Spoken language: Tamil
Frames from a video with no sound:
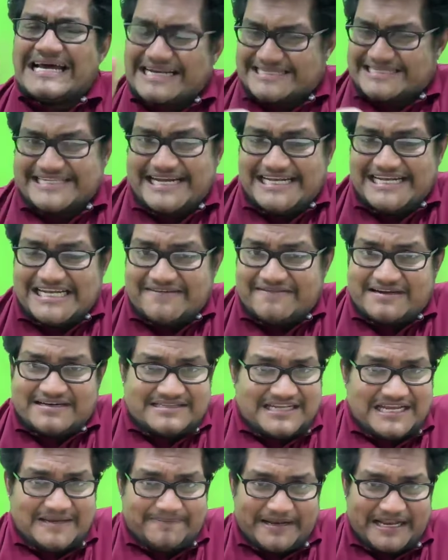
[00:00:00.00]
ரிசல்ட்
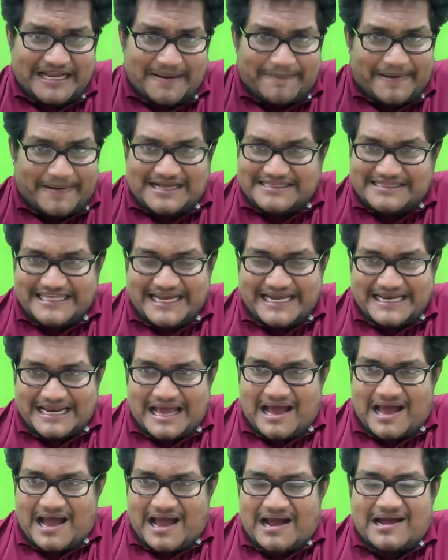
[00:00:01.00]
வந்து இப்போ நீங்க
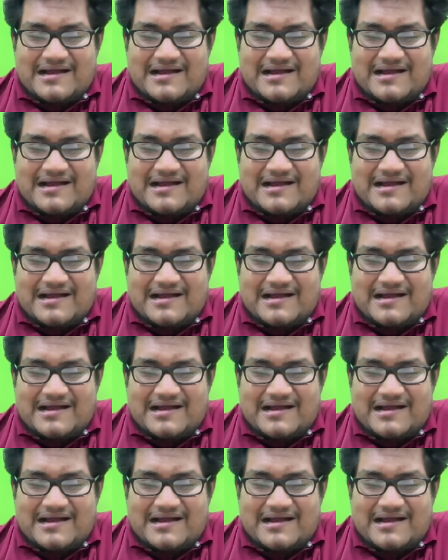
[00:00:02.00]
பாத்தீங்கன்னா